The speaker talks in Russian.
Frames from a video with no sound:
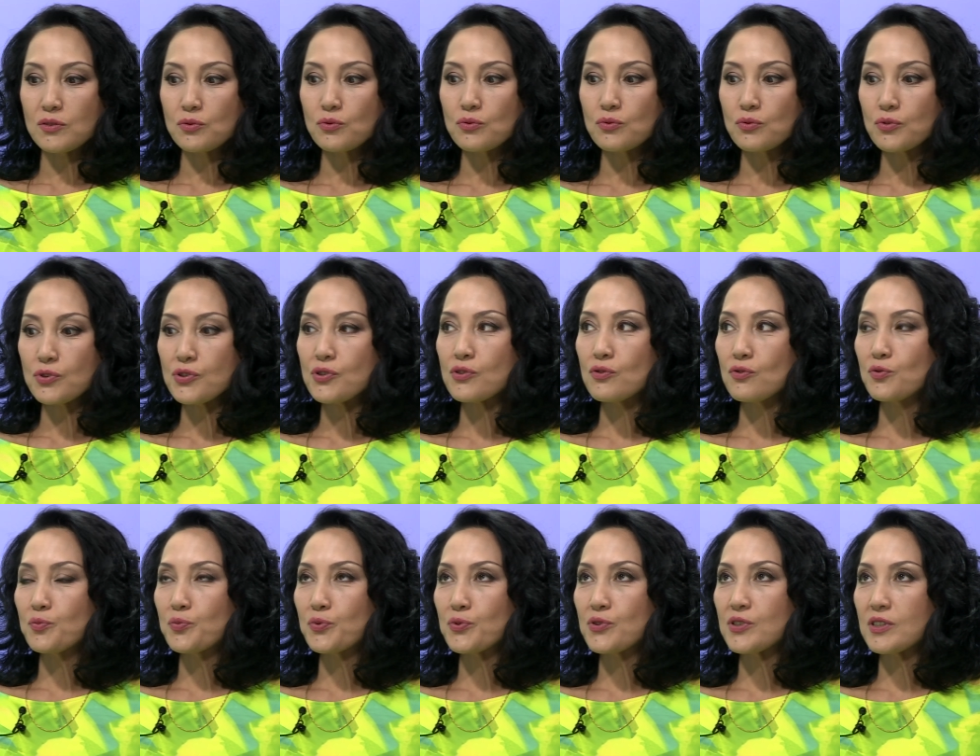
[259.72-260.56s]
ну,
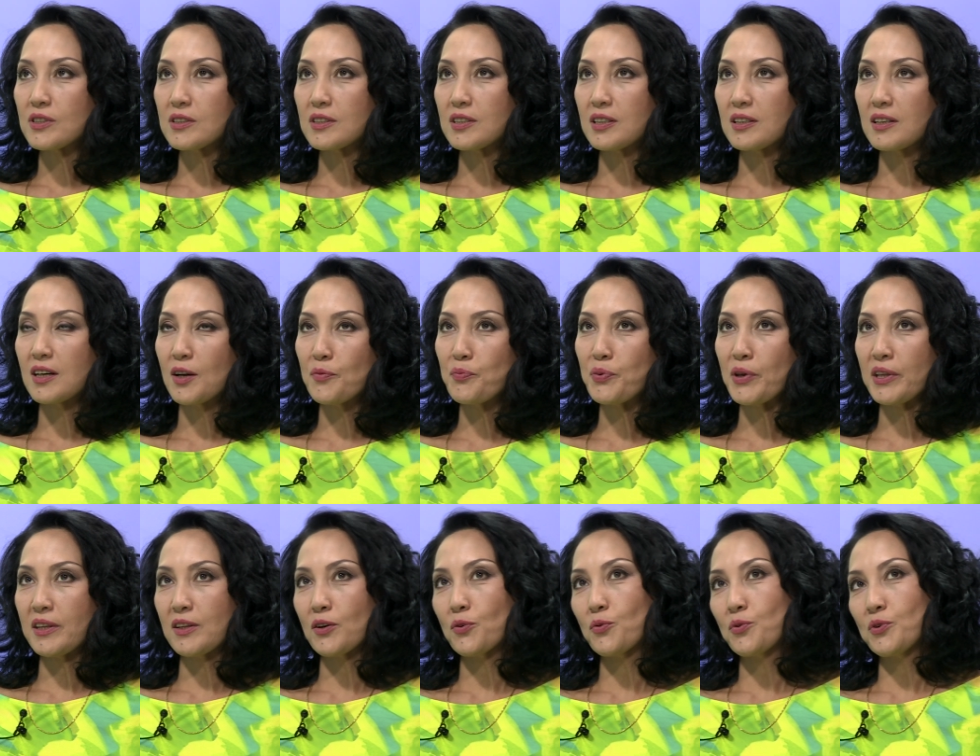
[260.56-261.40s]
осенью будет
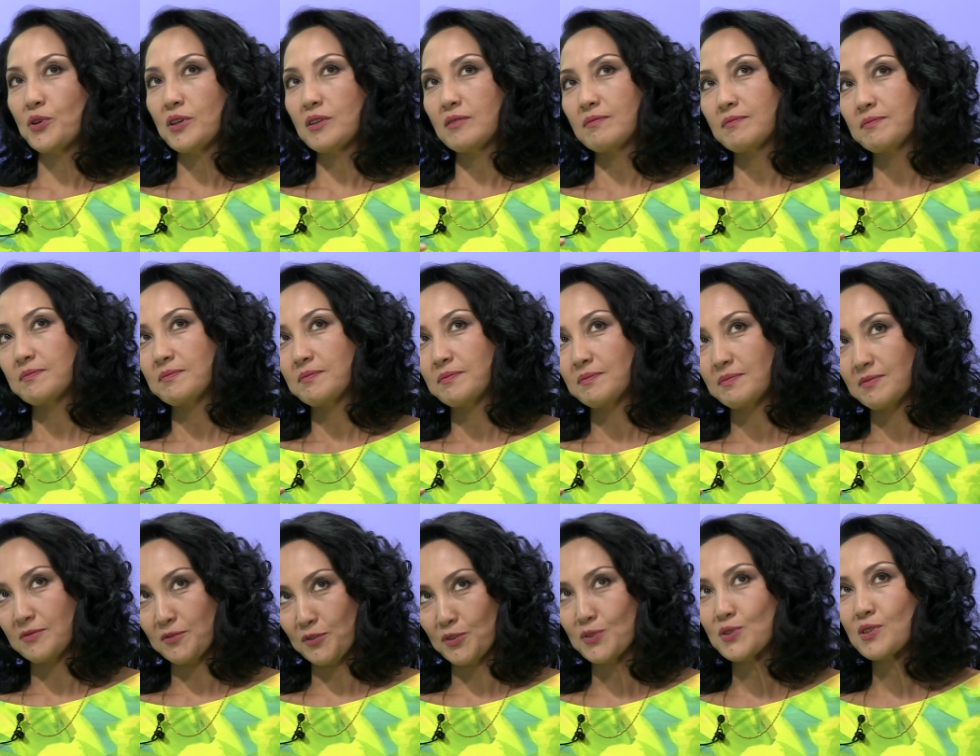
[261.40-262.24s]
опять такой
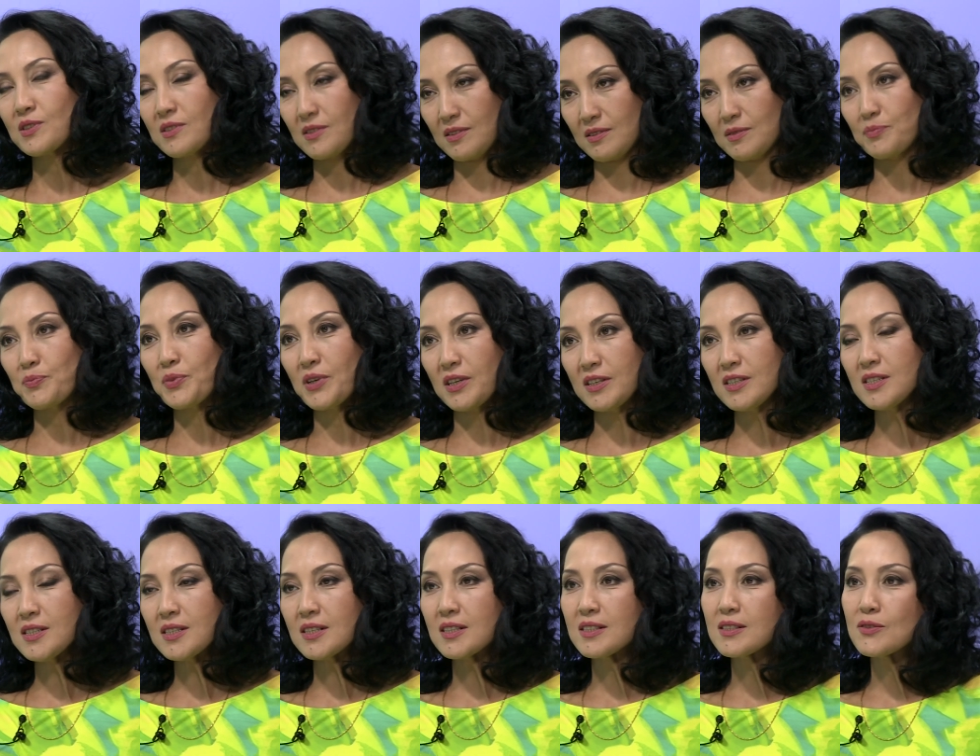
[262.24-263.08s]
вот с
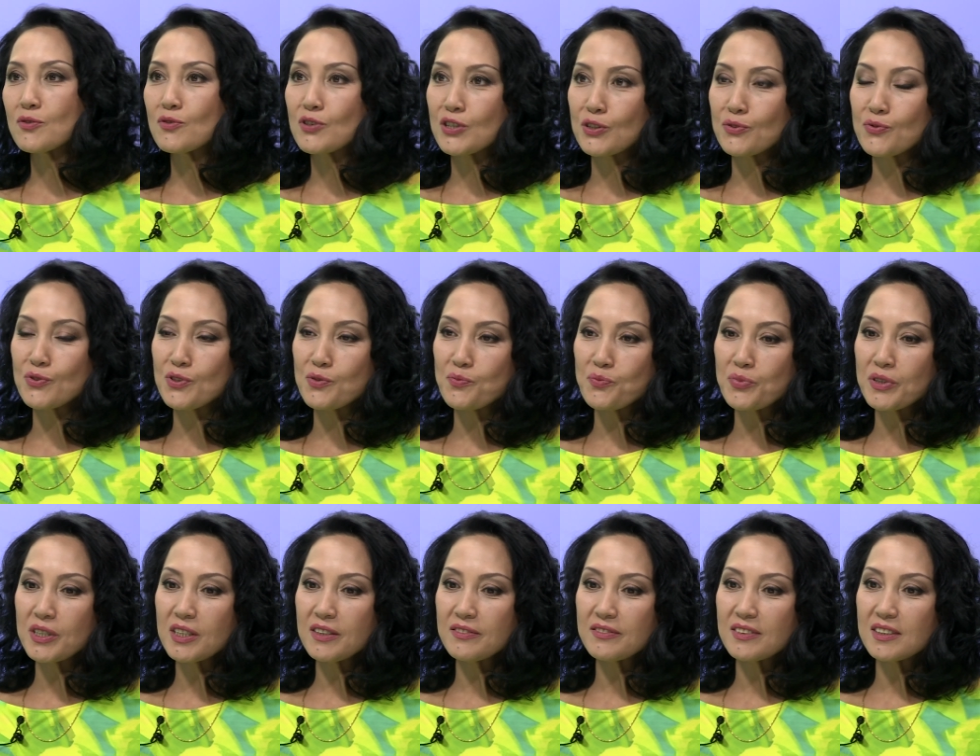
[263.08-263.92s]
пианисткой, с Гульжаной
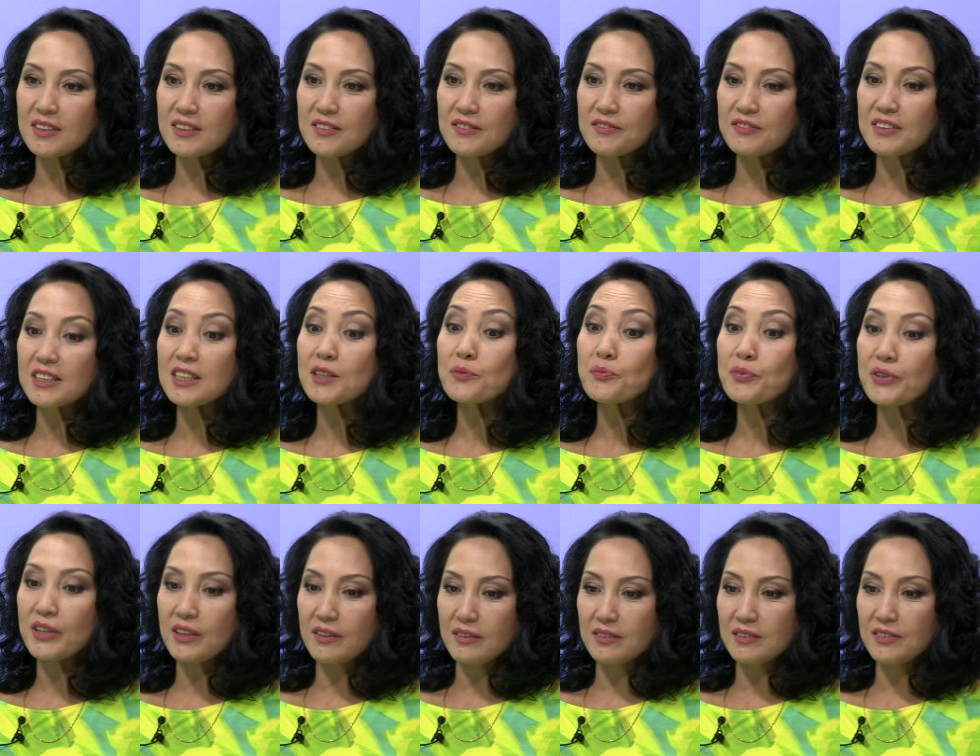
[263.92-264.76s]
Зимбаевой в
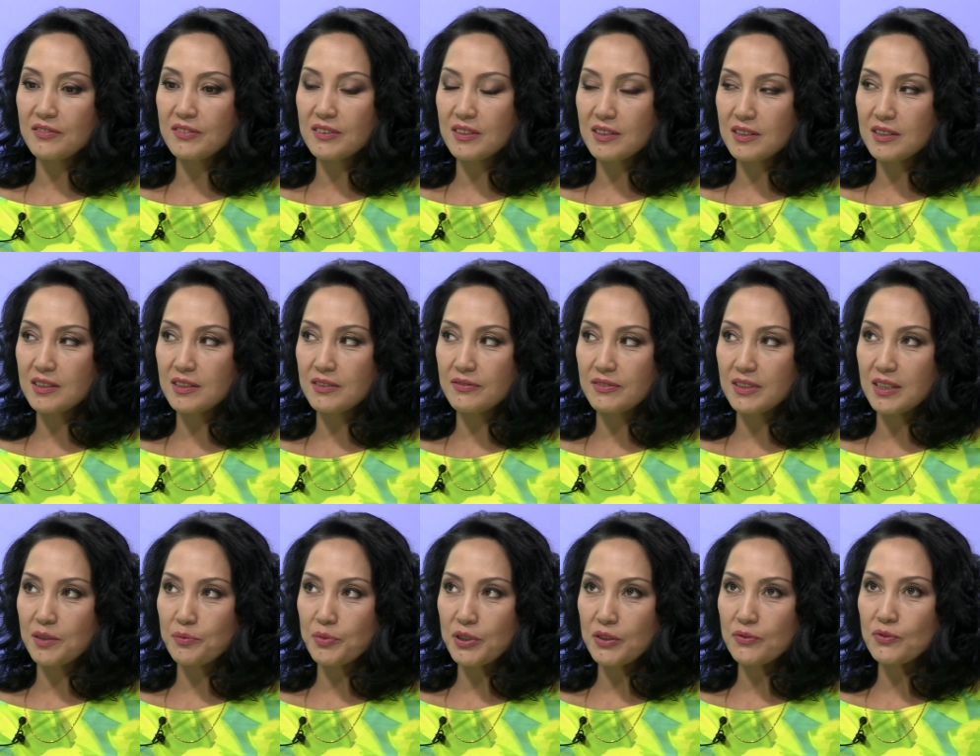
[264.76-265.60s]
ноябре, 12
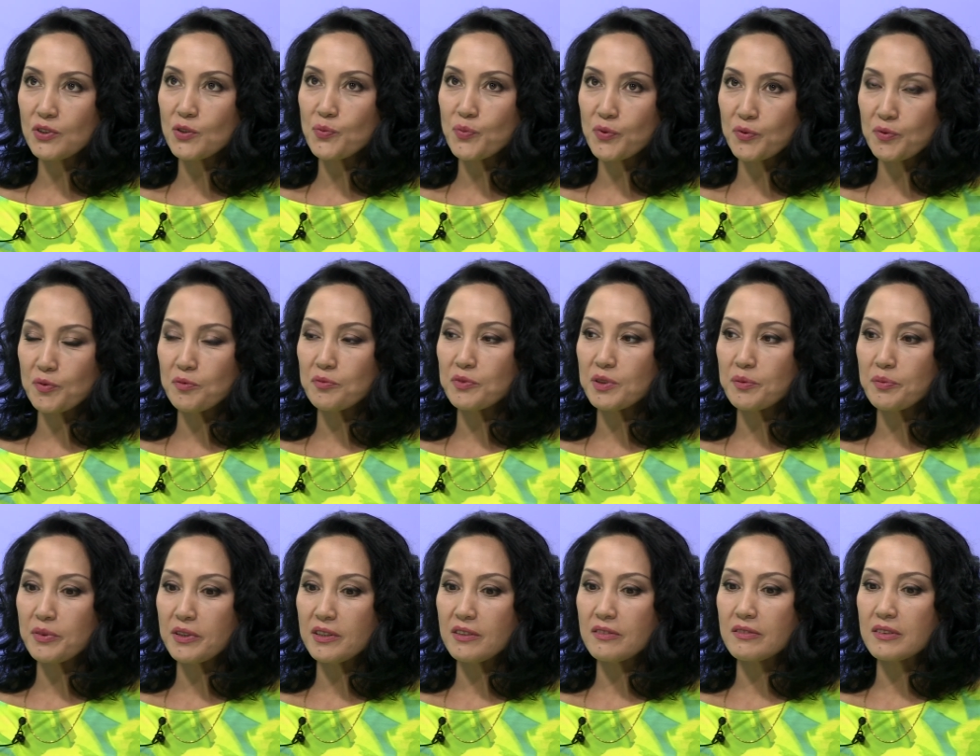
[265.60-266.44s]
ноября у нас, по-моему,
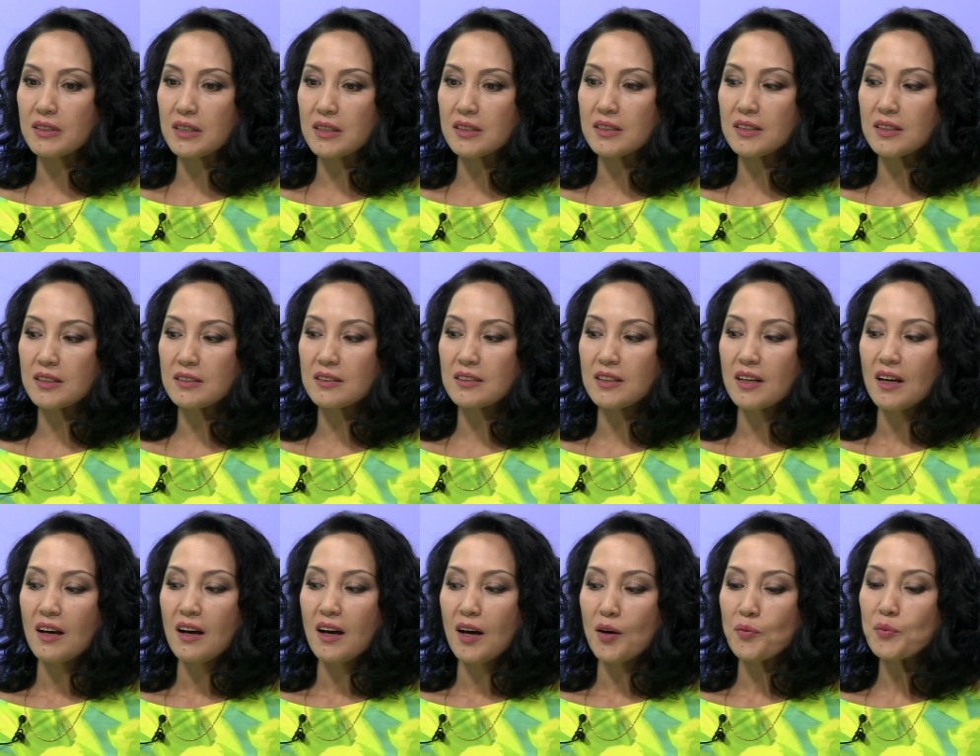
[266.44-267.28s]
запланирован концерт.
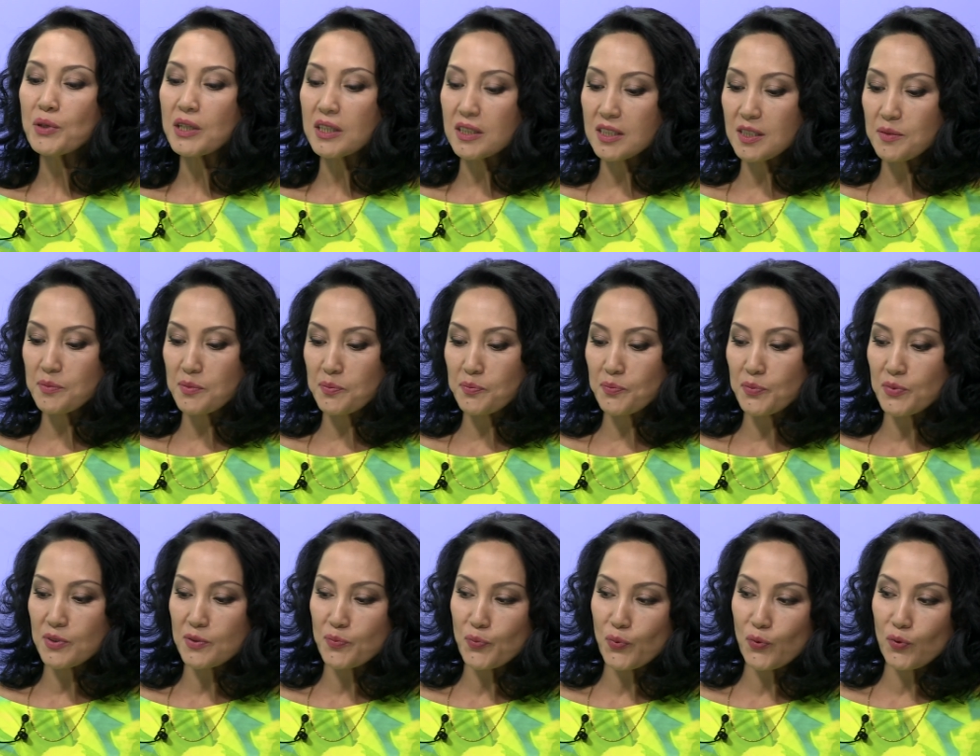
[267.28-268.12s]
Мы хотим
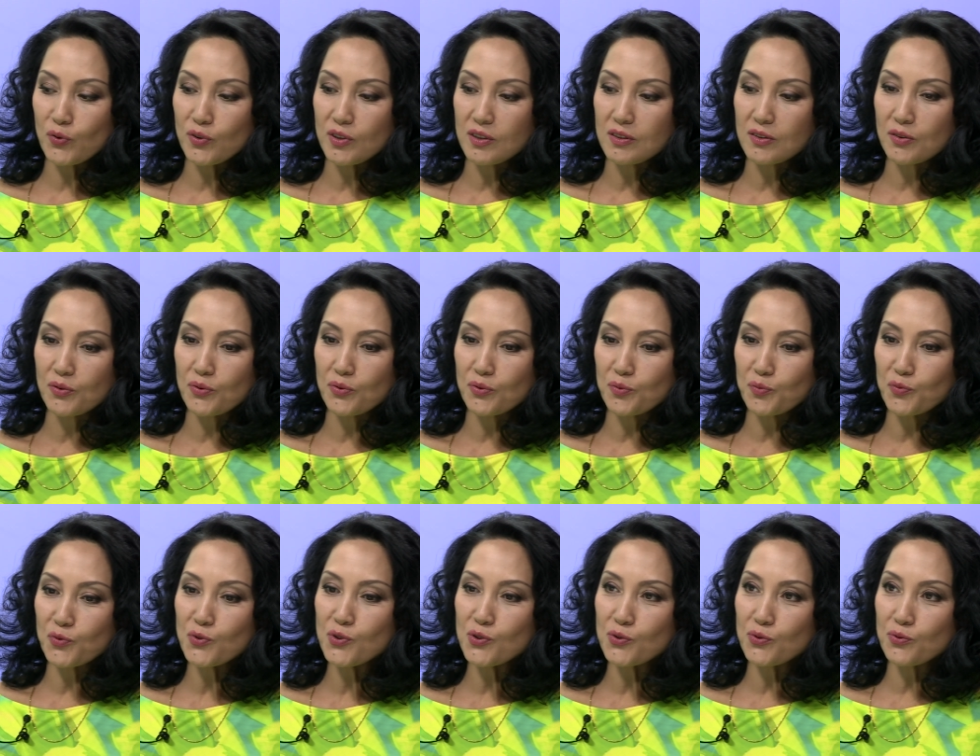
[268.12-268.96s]
исполнить такую
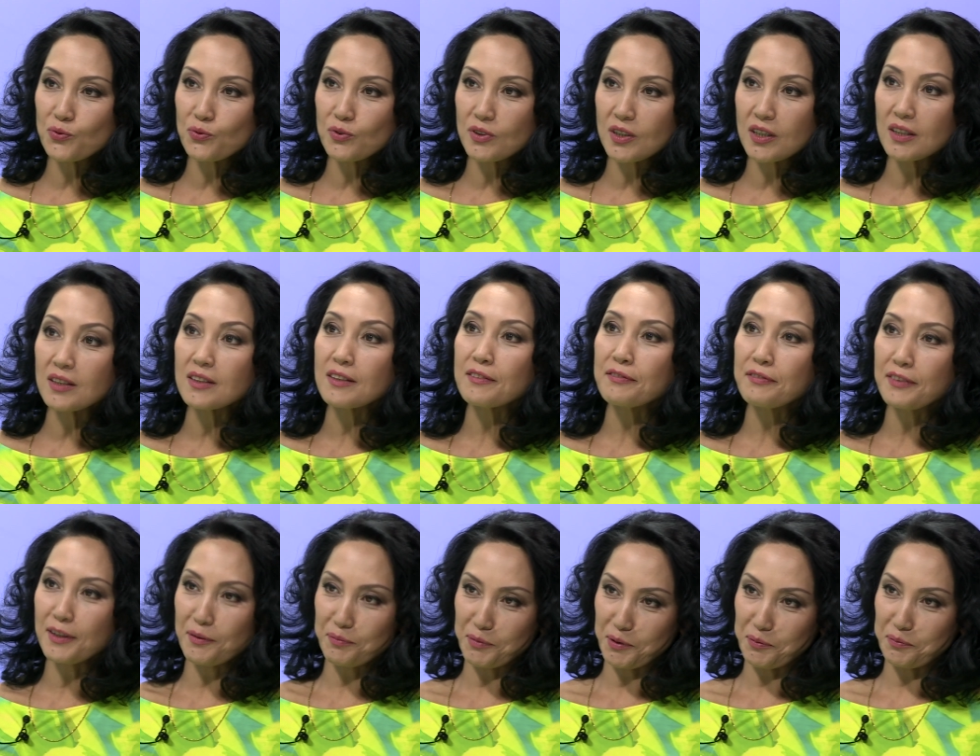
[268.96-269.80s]
музыку
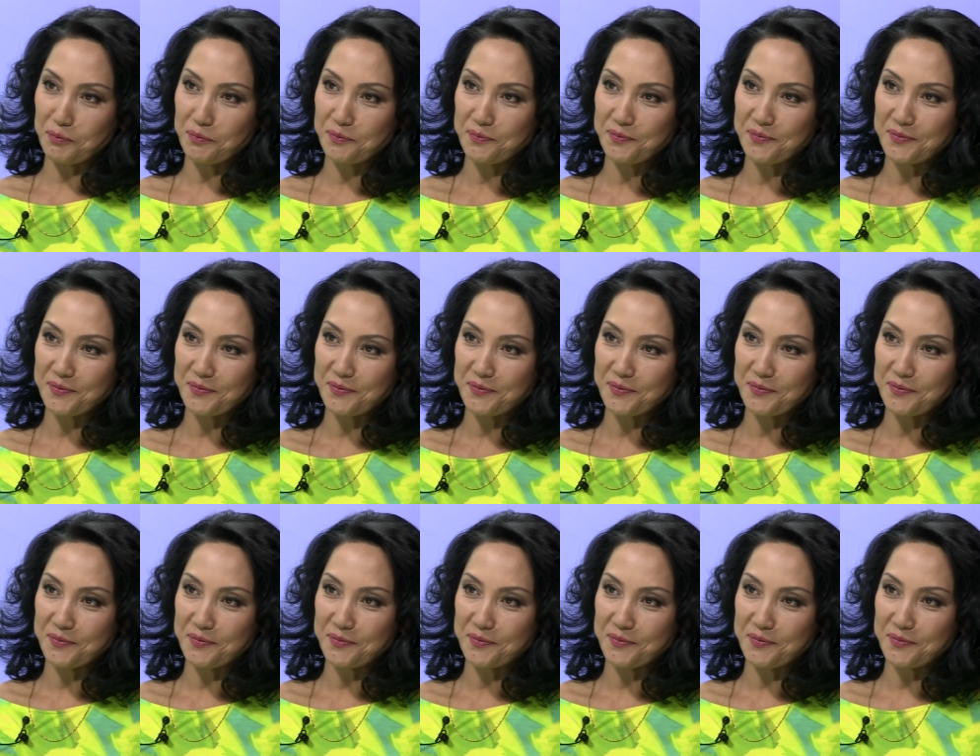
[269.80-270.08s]
кинофильмом.